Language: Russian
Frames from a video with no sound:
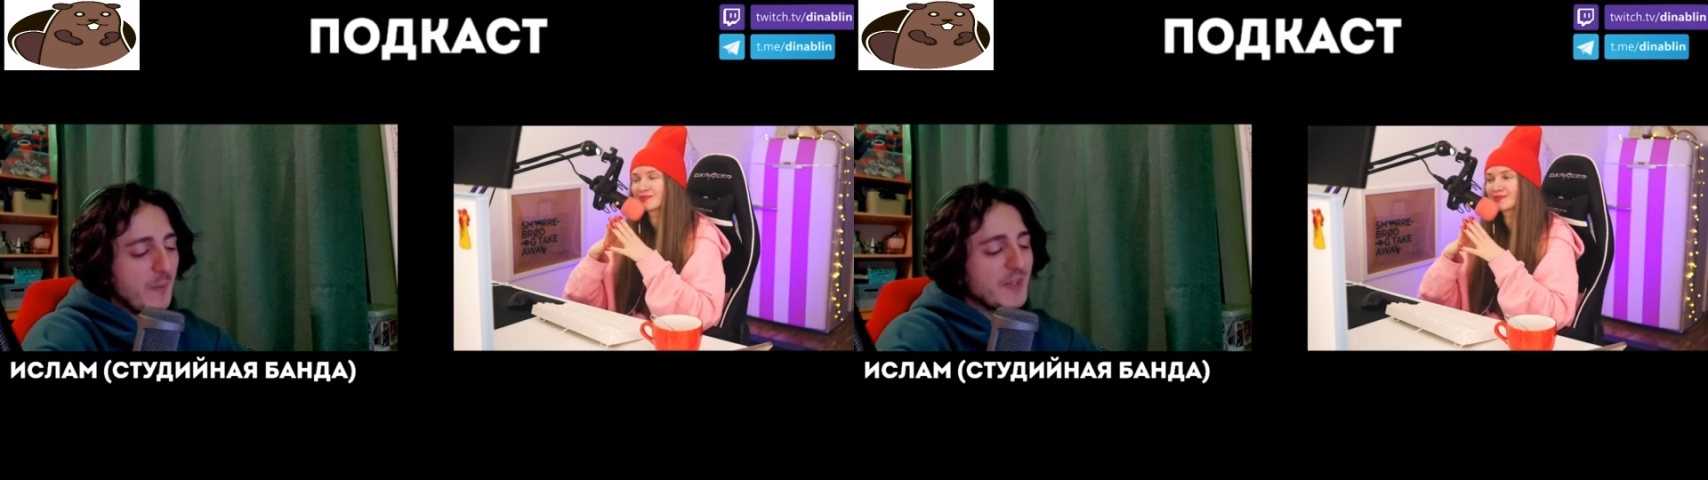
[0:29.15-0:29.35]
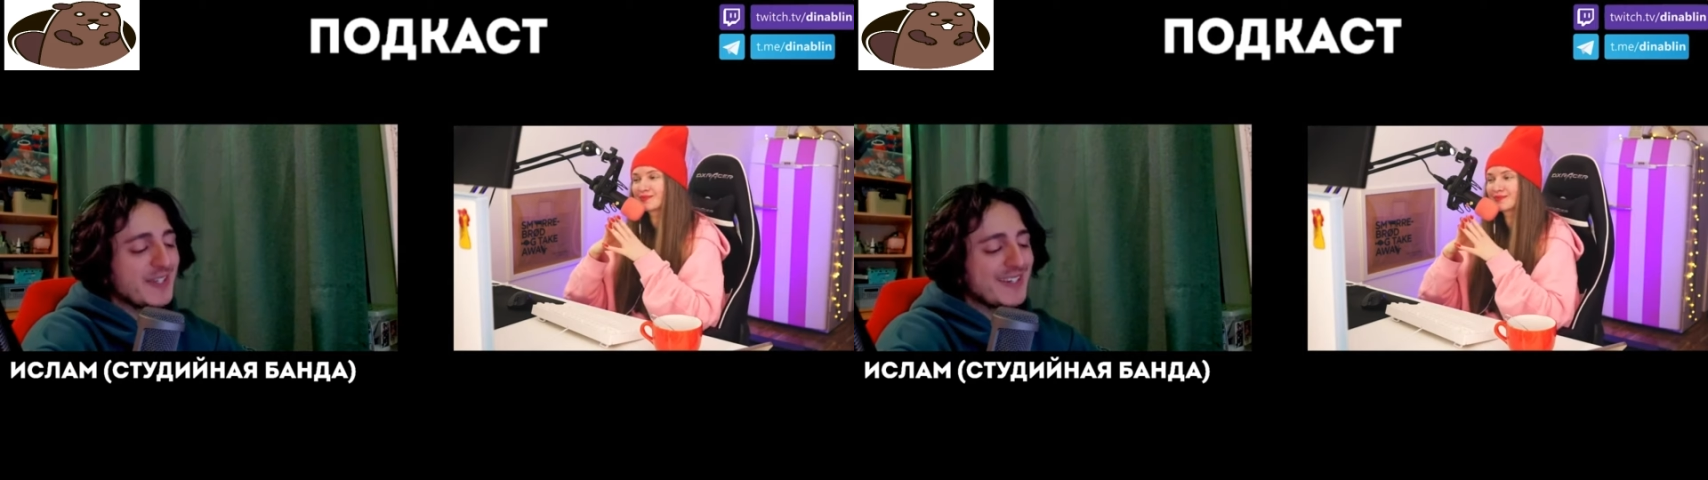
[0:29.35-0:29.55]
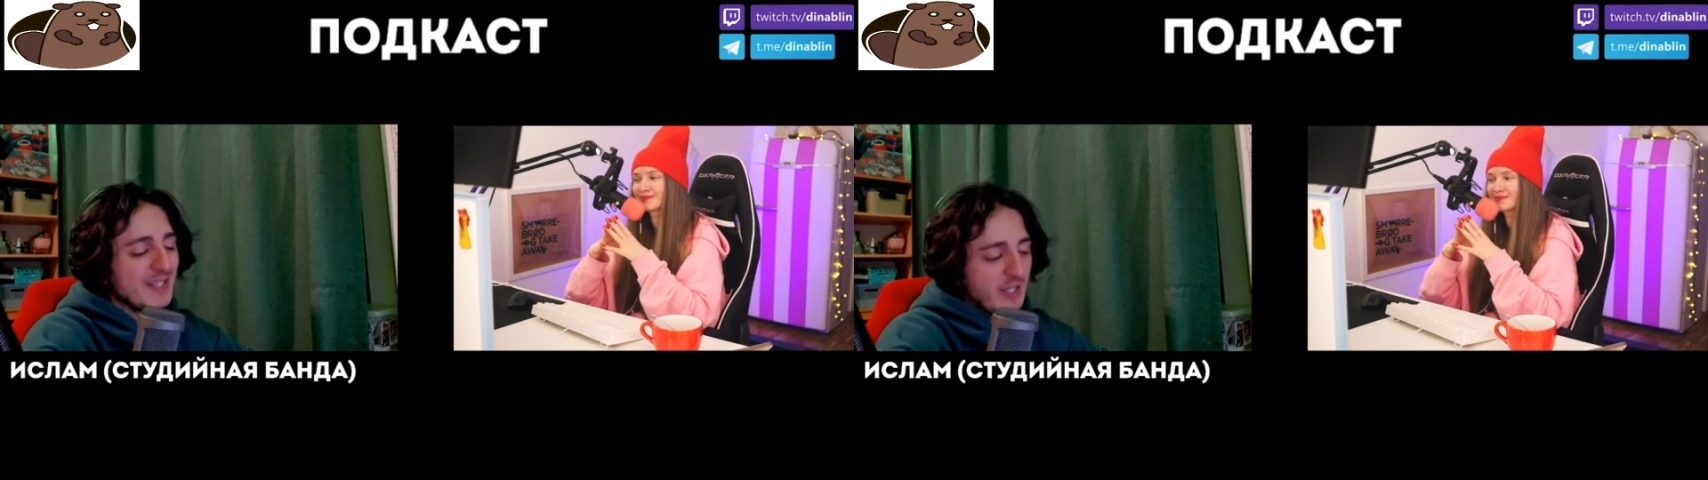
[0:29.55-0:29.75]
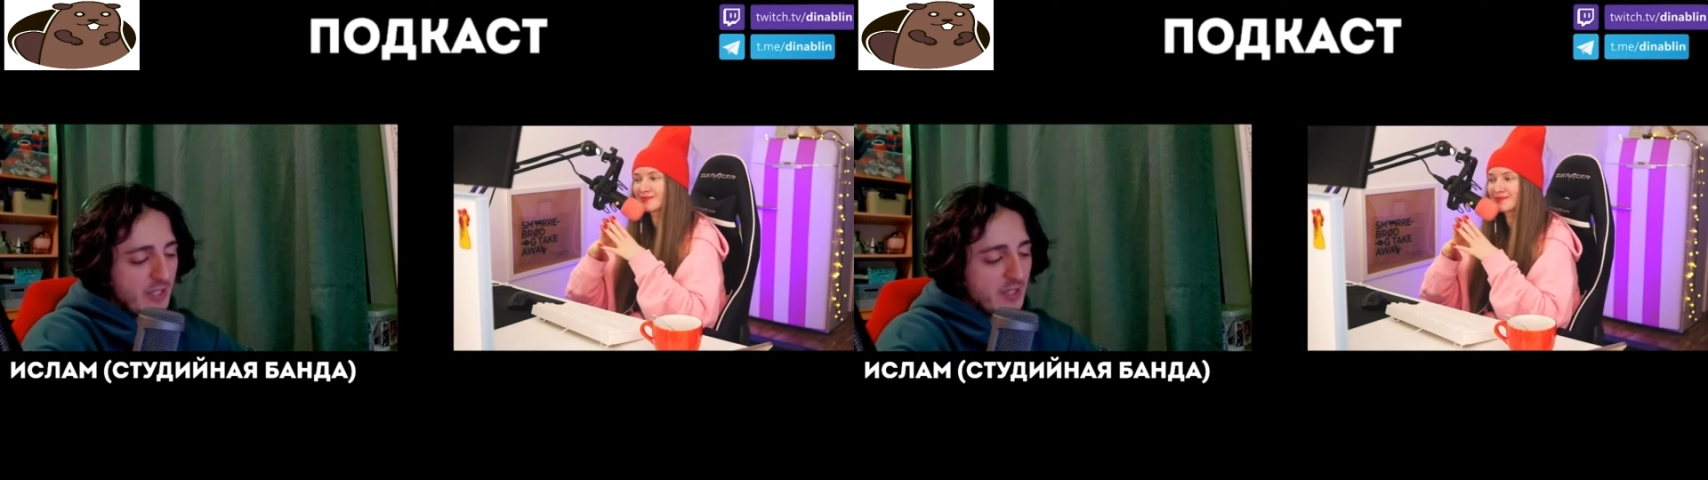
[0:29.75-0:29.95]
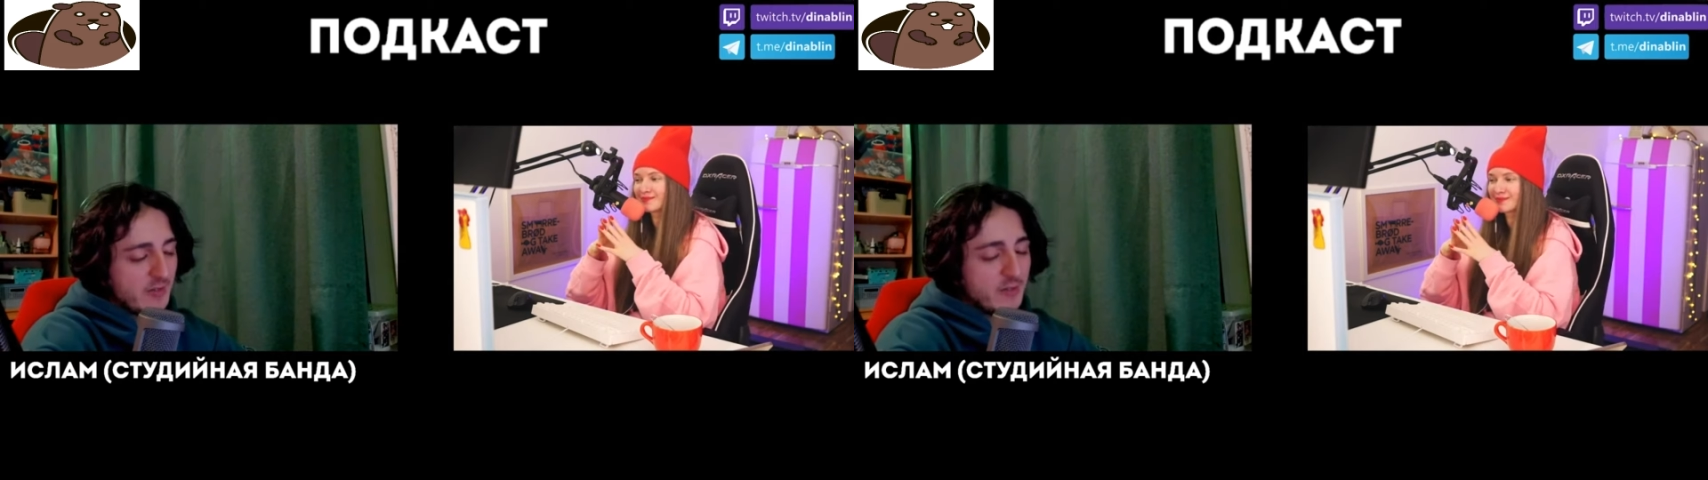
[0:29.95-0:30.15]
именно
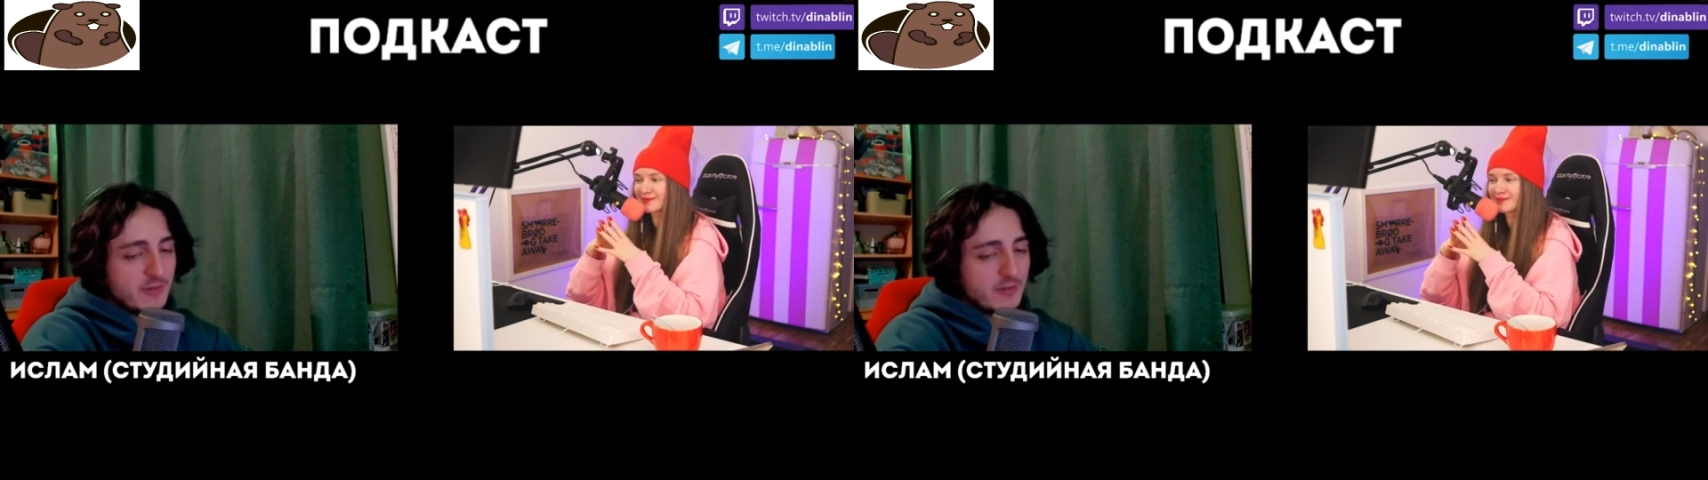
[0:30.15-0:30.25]
книги, э,